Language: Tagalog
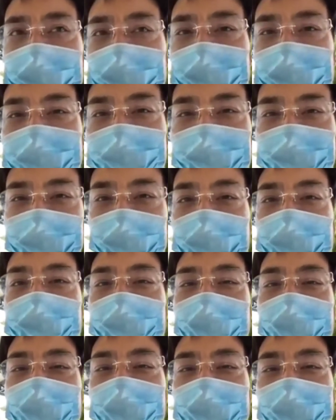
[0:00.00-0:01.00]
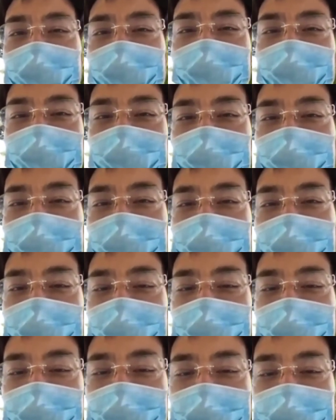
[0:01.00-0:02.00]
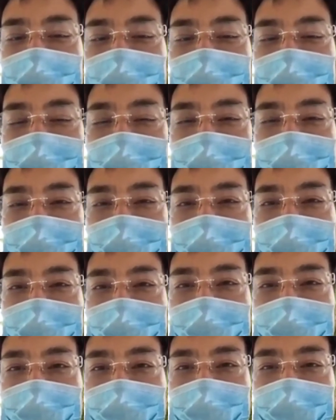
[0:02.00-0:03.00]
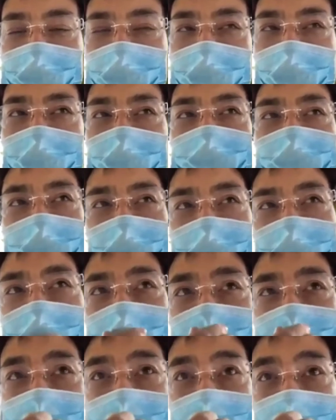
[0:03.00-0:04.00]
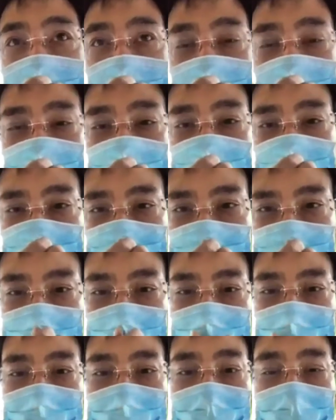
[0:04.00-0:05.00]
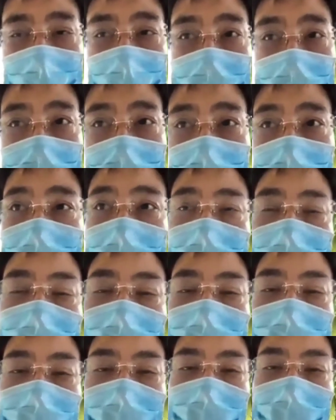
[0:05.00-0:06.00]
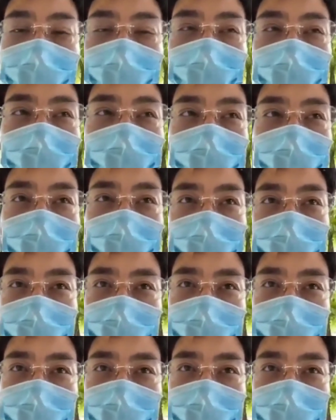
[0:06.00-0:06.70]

Nandito po ako ngayon sa aking uh, ama at uh, ah, ninadalaw ko po